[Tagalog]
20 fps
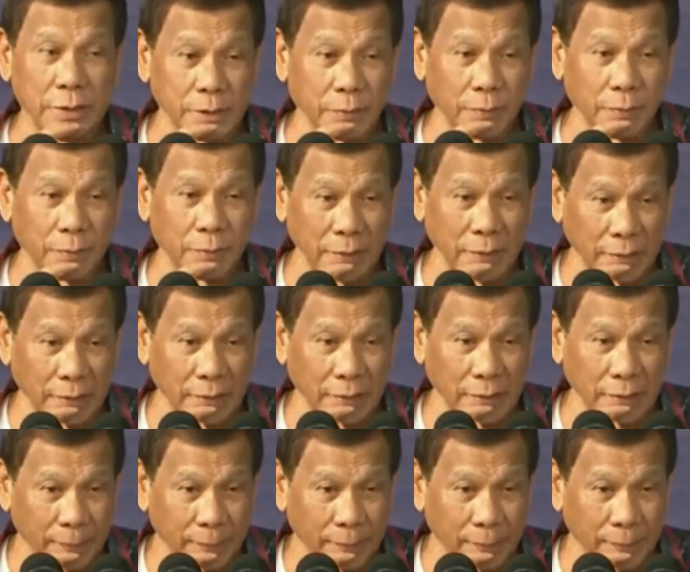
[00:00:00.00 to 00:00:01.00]
dyan sa
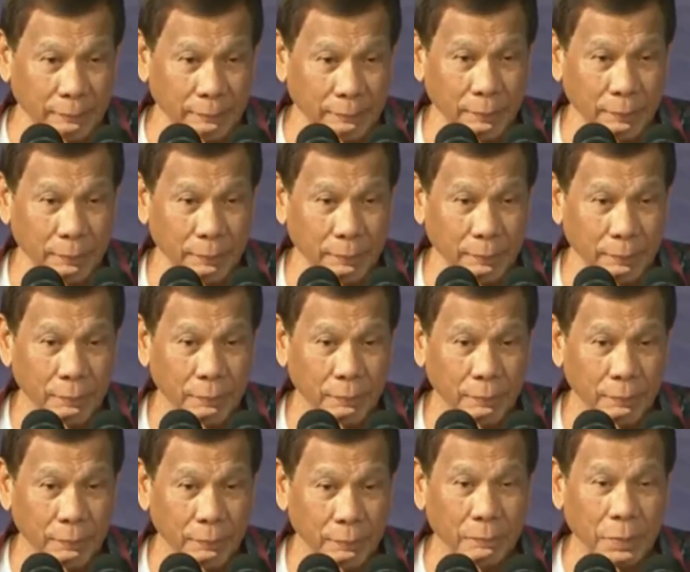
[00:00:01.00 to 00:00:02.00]
Maynila.
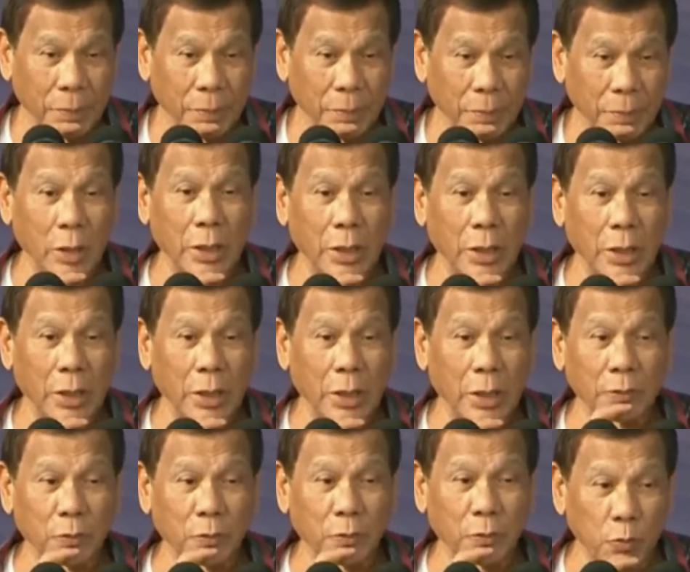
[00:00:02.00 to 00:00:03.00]
Pag
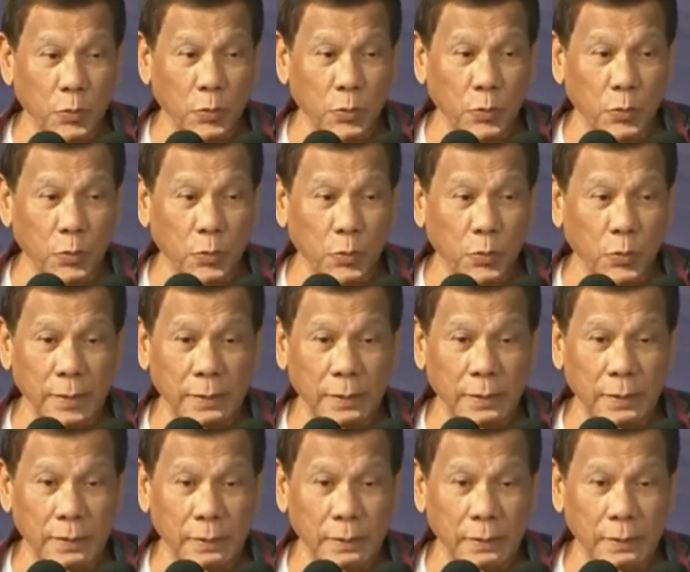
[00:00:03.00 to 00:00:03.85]
wala pa tubig